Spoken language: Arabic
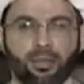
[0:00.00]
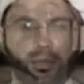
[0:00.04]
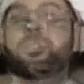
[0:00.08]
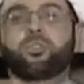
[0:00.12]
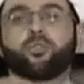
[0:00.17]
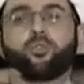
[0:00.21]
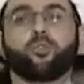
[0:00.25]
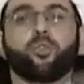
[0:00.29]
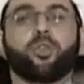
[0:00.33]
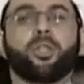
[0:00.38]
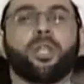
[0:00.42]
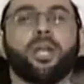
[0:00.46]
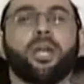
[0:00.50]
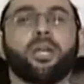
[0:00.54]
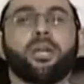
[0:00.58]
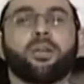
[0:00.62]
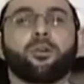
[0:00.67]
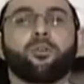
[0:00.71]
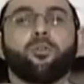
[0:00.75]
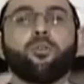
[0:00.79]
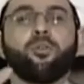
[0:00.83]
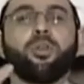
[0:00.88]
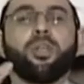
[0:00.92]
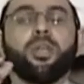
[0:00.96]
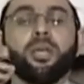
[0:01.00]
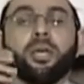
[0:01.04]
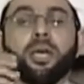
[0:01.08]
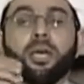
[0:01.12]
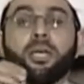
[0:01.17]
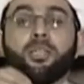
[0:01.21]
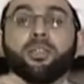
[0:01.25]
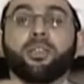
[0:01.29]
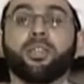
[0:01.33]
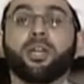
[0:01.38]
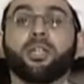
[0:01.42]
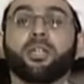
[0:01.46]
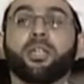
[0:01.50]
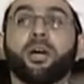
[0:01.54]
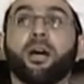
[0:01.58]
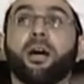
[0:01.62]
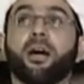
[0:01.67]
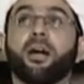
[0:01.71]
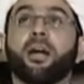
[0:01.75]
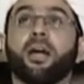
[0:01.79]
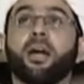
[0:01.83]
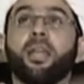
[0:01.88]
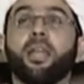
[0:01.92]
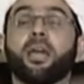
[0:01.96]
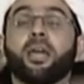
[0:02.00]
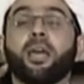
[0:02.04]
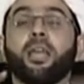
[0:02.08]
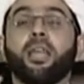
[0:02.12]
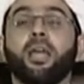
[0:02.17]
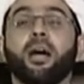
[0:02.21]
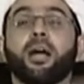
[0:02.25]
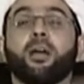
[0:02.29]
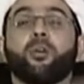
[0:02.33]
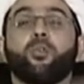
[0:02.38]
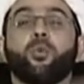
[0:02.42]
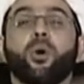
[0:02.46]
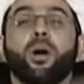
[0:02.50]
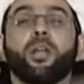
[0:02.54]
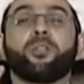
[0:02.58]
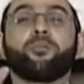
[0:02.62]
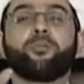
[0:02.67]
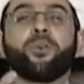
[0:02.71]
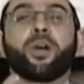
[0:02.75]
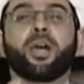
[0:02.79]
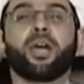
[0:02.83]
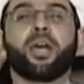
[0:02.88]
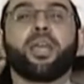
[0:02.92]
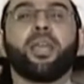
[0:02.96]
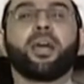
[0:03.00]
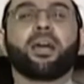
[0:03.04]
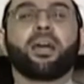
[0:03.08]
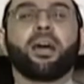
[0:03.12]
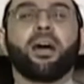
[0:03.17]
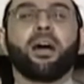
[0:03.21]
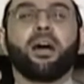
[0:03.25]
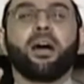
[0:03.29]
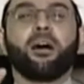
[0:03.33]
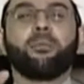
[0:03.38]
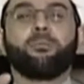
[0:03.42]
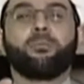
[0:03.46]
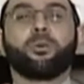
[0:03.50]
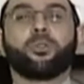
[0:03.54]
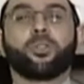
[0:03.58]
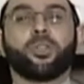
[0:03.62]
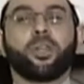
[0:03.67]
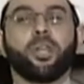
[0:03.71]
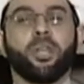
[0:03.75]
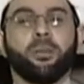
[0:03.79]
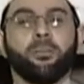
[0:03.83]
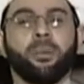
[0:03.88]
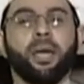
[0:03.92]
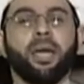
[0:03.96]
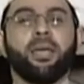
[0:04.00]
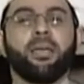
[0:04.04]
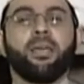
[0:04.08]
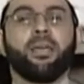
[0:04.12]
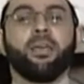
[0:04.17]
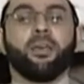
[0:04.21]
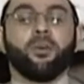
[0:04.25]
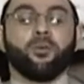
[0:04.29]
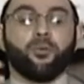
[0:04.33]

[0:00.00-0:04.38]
رسول الله يقول أن الله خلق الأكوان فخلقها مظلمة